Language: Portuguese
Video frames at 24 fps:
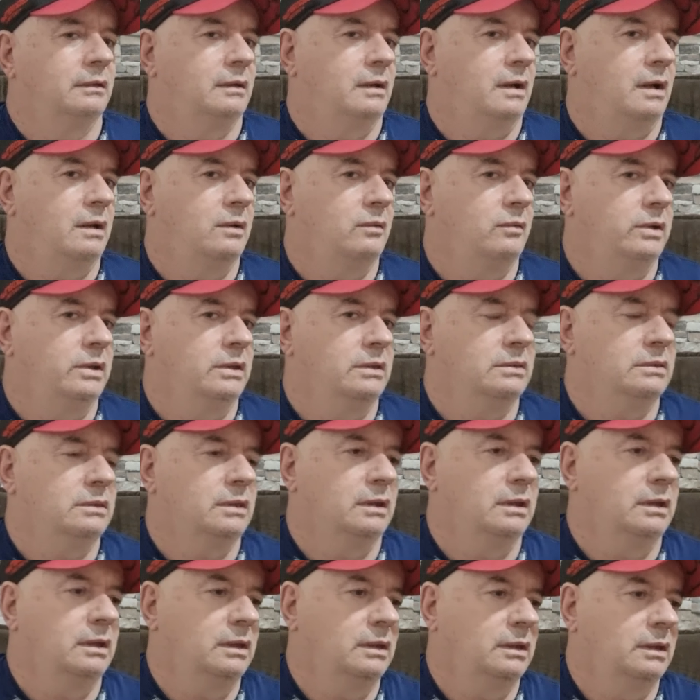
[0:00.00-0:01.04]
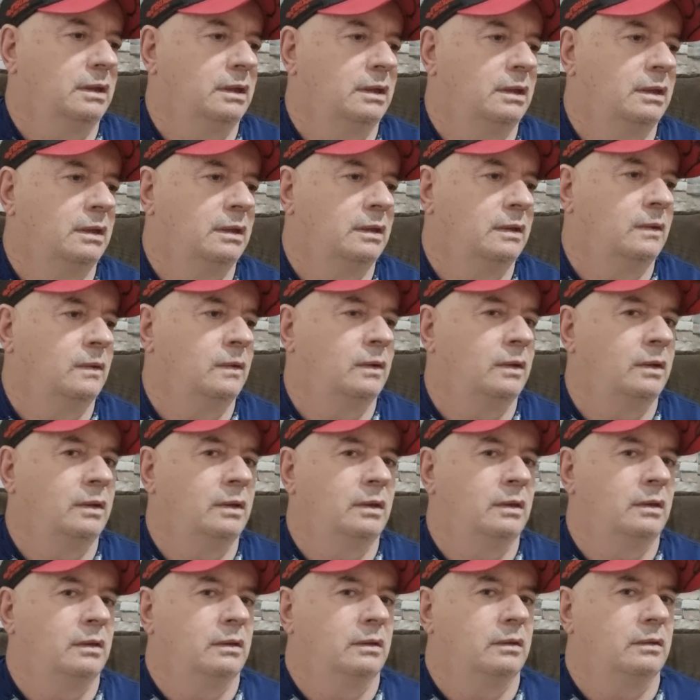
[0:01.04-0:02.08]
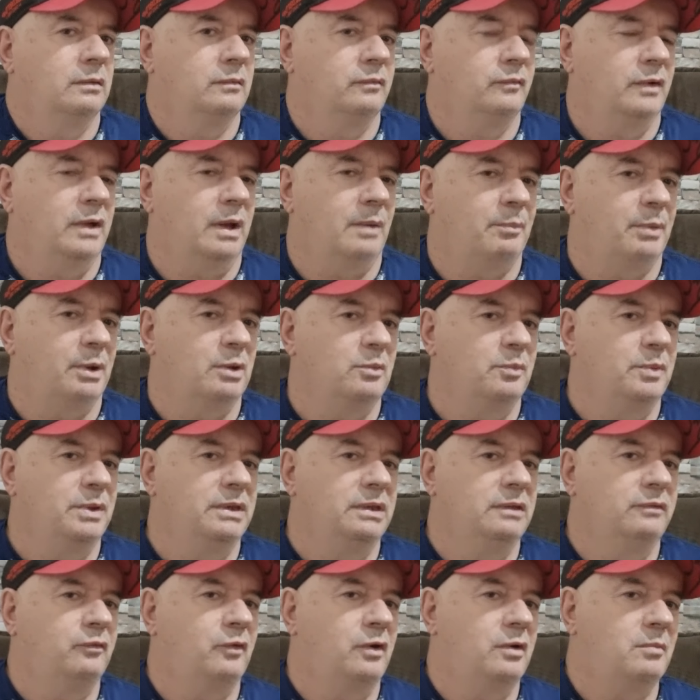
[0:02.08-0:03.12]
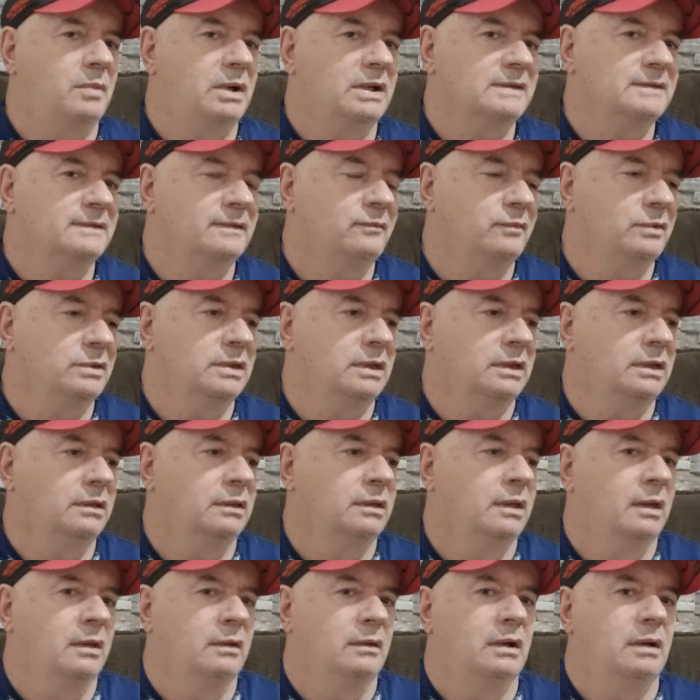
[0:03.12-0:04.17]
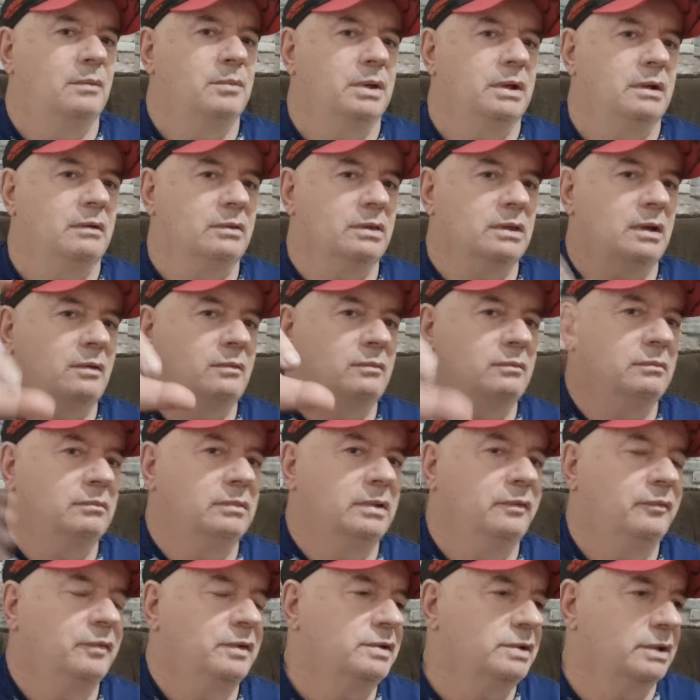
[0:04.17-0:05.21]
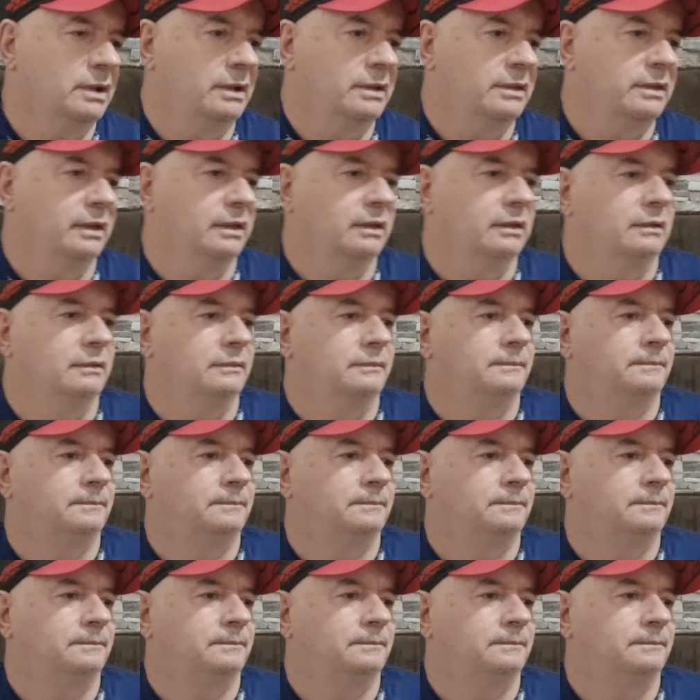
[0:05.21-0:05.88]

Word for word: Aí eu entrei, eu falei, ah, para não pedir informação, vou ter que, amigão, dá um refrigerante aí.